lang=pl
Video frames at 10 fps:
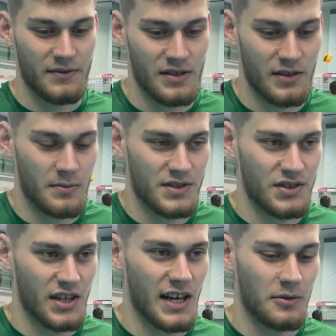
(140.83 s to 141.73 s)
więc to będzie
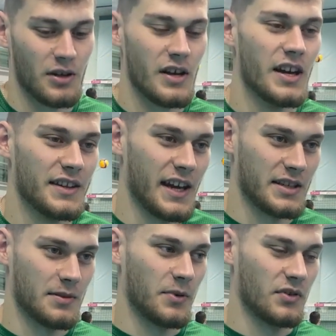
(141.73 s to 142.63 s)
się grało tak
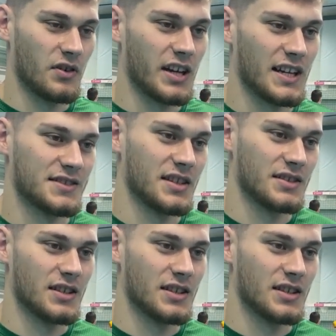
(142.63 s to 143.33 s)
jak się powinno grać.